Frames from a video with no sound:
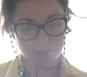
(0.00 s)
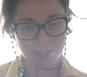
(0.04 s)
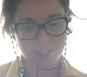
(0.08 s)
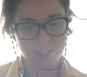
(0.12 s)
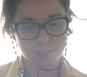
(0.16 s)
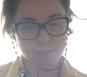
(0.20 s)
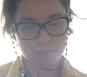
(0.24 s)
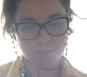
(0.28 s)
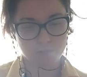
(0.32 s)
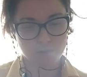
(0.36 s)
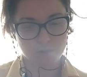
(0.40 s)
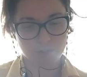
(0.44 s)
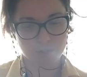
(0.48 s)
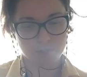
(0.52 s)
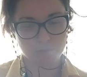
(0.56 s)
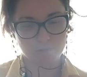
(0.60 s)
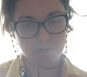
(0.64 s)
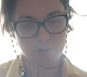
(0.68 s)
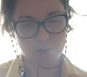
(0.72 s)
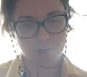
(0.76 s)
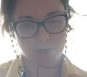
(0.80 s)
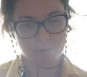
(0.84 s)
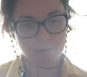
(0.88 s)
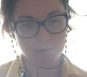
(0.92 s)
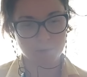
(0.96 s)
za to, co
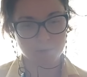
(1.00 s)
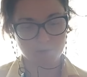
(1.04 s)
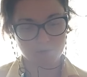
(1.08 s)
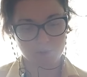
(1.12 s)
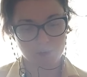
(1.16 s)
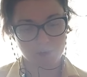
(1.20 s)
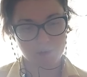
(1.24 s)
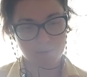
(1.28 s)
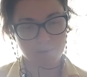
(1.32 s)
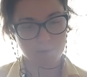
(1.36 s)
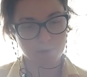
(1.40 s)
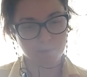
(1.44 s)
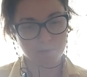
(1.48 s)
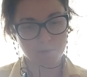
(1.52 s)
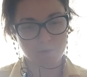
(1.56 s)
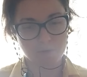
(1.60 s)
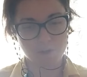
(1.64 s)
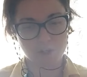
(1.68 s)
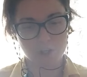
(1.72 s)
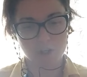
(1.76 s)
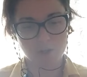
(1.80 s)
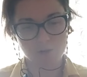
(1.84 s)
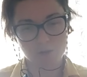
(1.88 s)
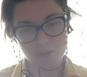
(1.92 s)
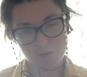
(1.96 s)
oswoiłem. Oswoiłam
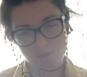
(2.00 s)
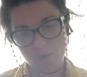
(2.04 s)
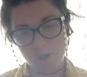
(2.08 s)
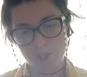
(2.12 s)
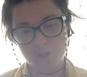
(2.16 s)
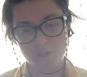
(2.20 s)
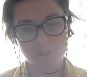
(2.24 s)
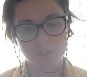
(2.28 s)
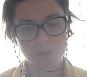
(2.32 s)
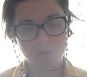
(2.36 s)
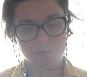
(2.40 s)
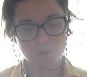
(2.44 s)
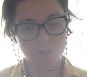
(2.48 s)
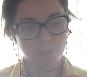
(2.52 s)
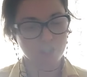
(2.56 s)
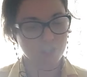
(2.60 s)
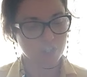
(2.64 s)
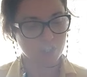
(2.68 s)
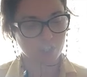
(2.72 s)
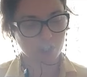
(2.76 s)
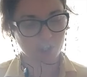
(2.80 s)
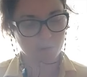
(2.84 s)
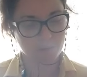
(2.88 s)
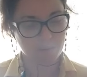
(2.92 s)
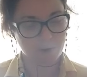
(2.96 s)
odpowiedzialność i bardzo dobrze, też
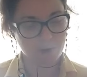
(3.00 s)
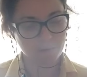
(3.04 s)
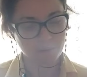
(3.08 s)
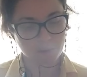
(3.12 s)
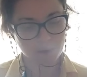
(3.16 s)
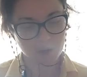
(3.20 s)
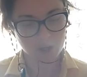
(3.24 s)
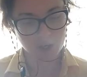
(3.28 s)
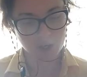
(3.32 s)
tak robię.